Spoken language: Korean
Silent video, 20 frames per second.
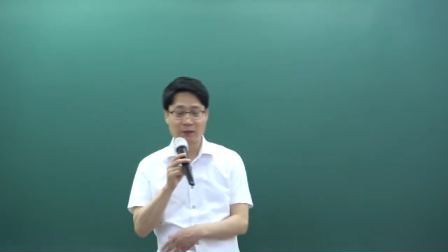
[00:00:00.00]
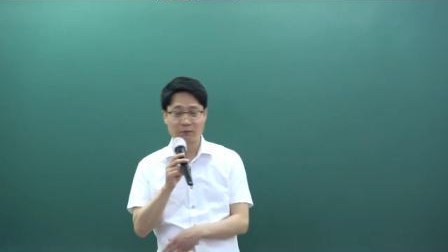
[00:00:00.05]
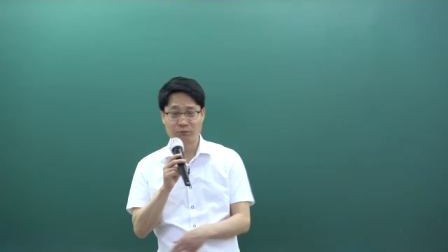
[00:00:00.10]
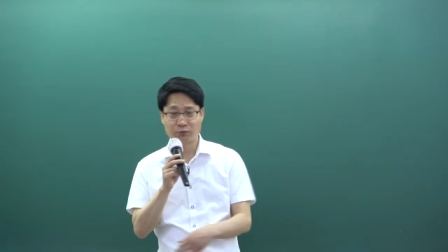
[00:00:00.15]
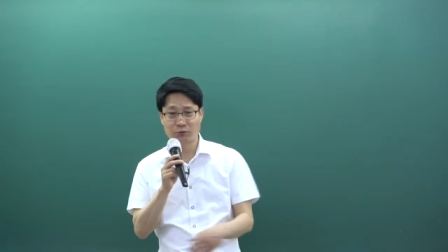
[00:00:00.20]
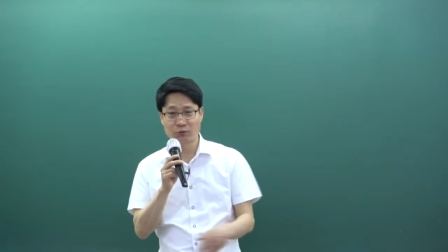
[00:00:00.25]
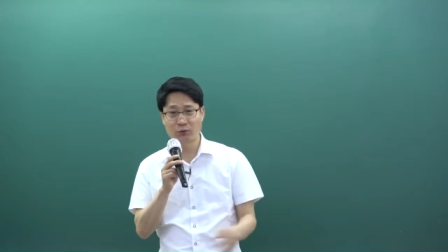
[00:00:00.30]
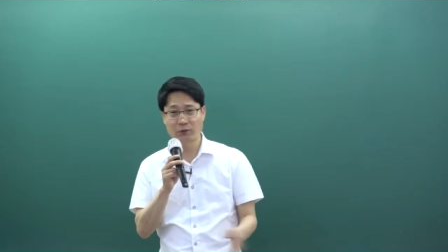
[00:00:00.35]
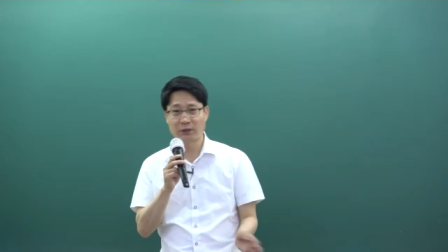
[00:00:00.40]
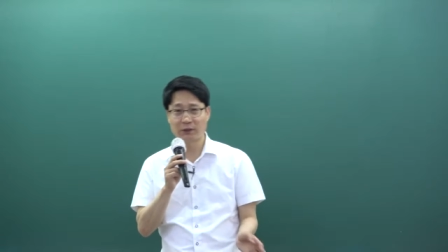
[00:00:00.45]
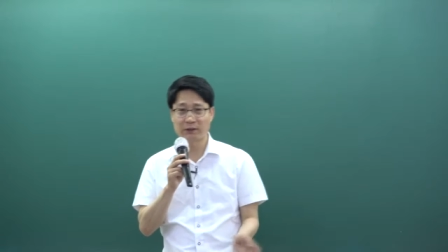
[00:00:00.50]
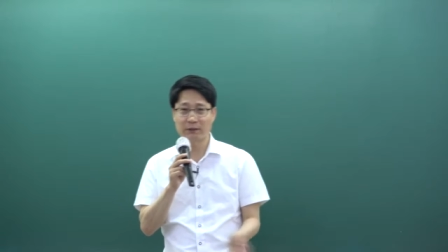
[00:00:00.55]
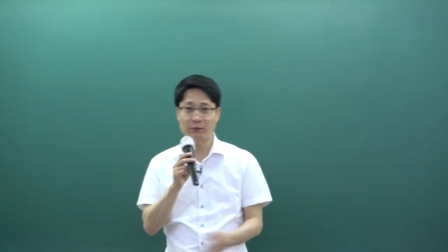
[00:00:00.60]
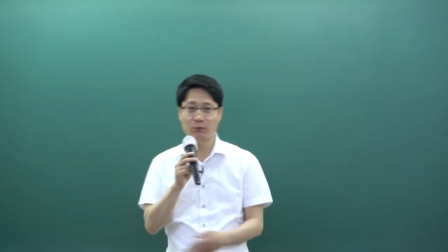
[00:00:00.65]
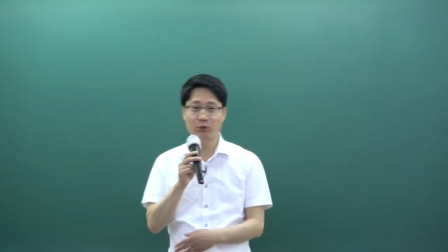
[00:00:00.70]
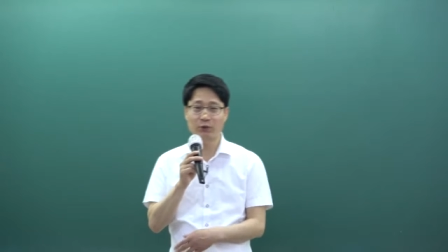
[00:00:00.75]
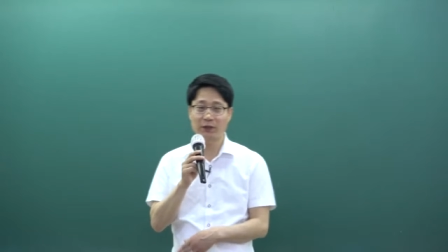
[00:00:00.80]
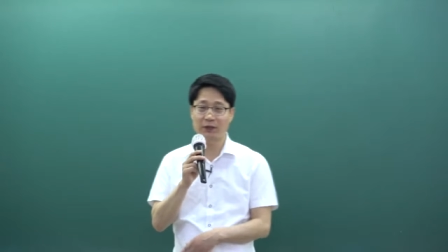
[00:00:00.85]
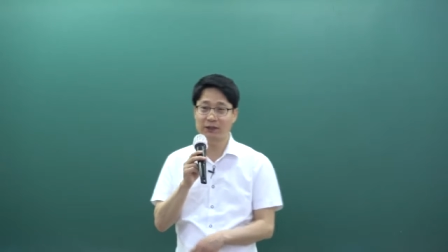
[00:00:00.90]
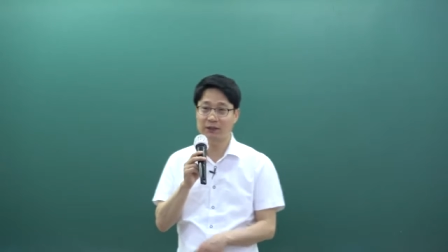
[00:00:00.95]
부동산
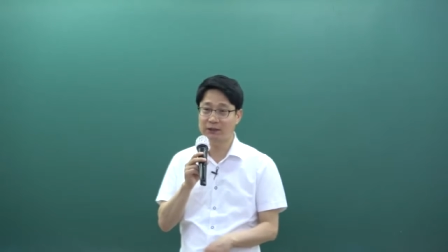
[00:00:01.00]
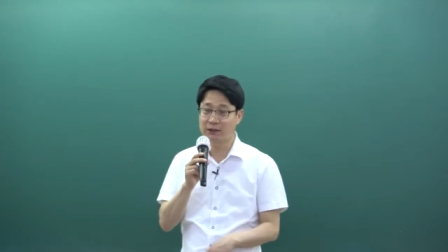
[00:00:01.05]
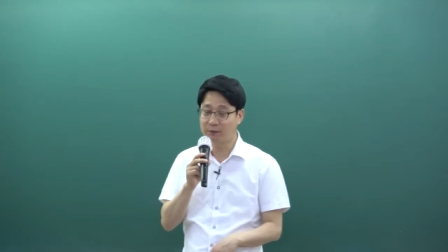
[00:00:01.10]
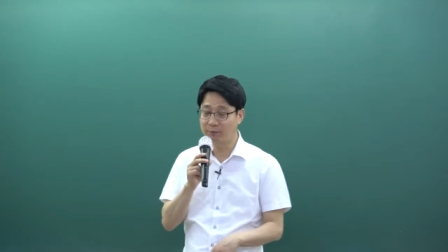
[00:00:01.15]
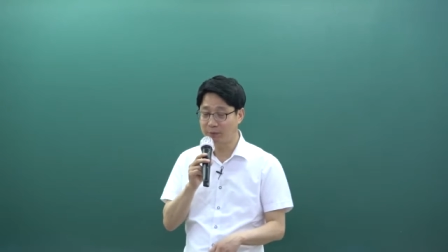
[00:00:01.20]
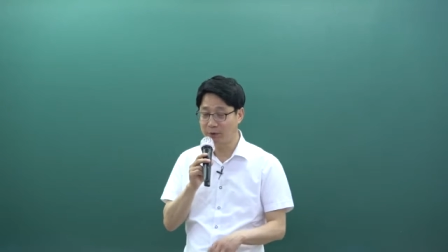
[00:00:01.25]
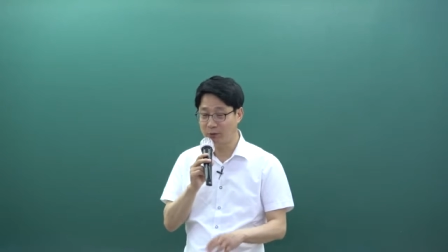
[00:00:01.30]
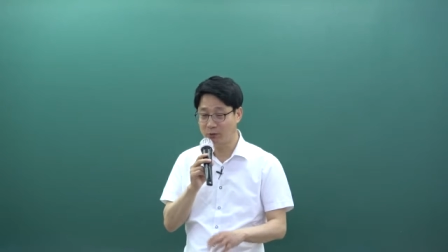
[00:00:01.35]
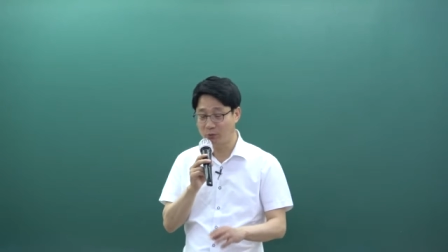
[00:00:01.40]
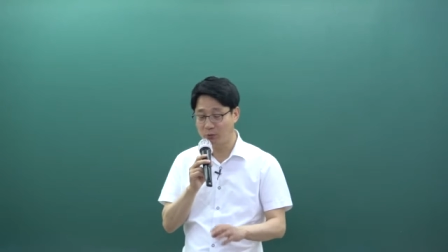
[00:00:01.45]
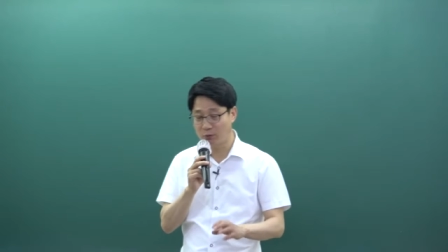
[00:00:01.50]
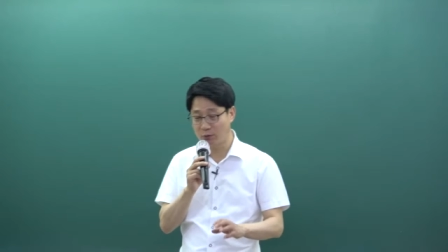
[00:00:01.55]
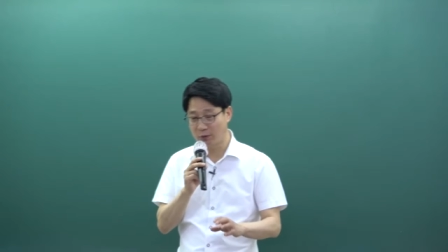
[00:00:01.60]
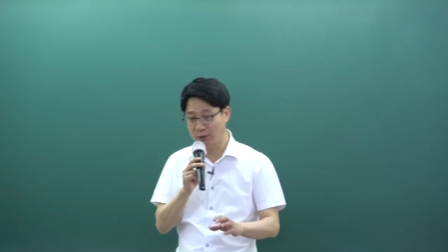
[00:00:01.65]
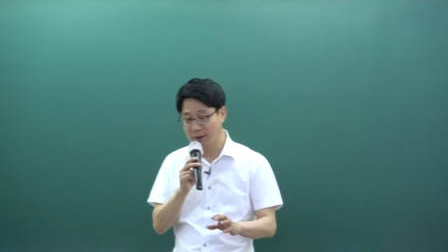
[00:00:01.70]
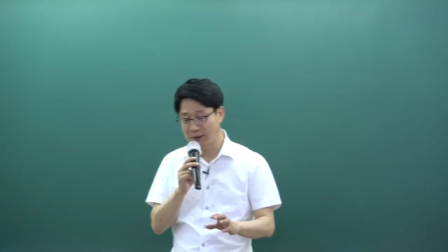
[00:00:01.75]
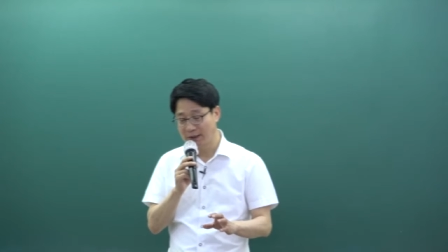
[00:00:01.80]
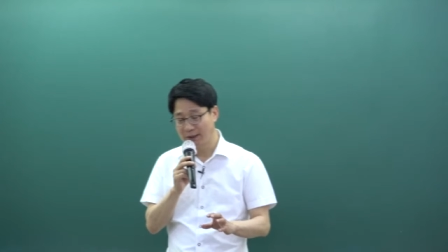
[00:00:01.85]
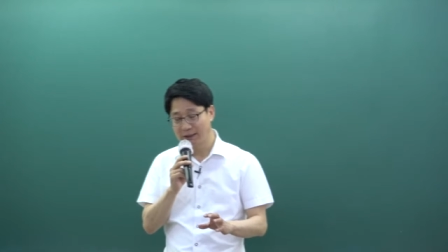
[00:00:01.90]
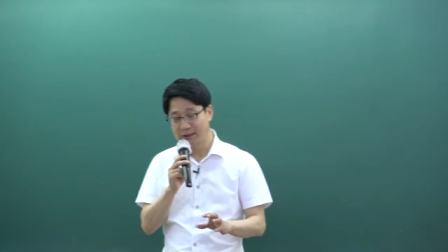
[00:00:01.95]
세목이 아니니까 빼놓고
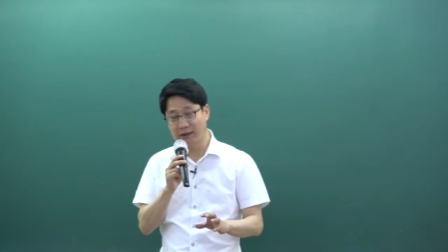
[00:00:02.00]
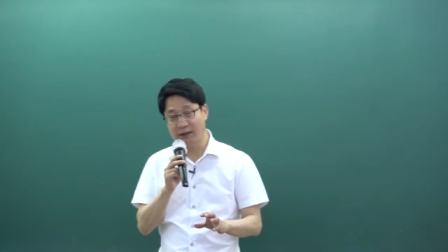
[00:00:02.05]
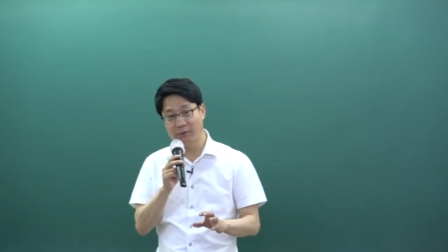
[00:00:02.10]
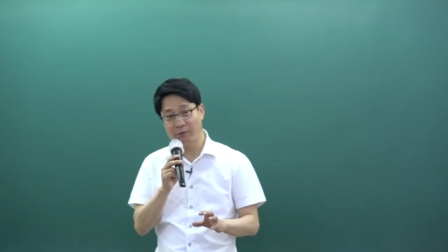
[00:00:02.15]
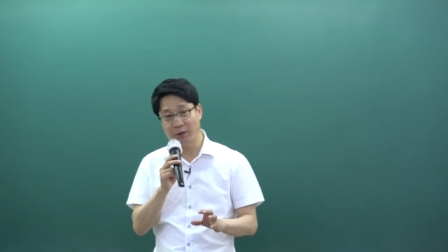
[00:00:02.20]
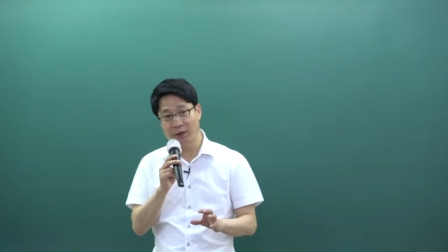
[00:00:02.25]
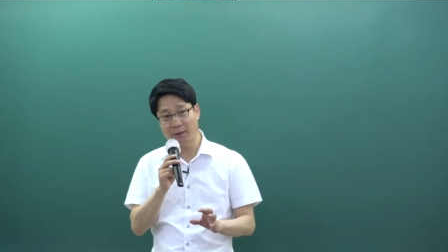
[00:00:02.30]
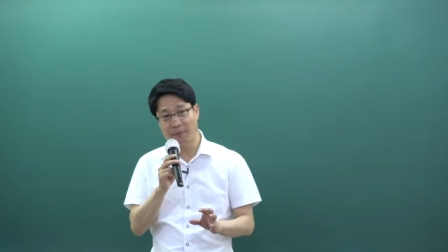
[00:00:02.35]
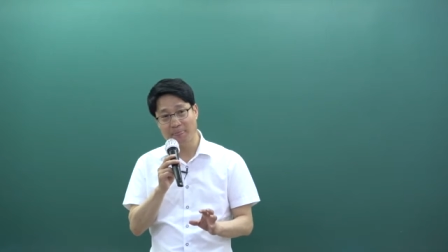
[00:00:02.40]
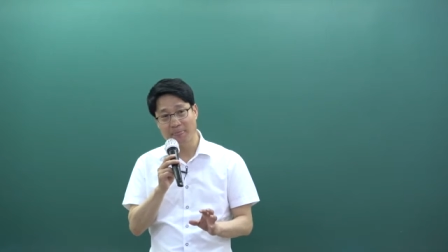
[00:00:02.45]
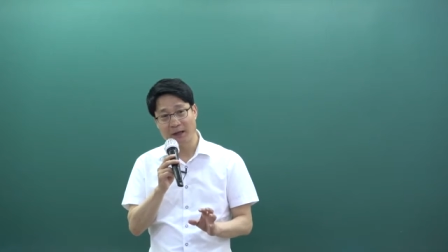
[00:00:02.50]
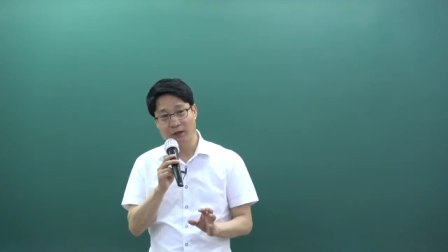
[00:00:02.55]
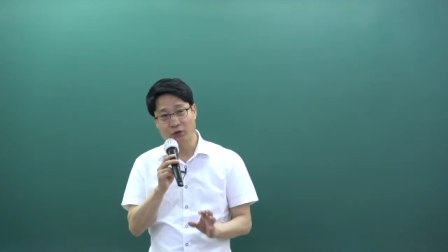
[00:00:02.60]
그 다음에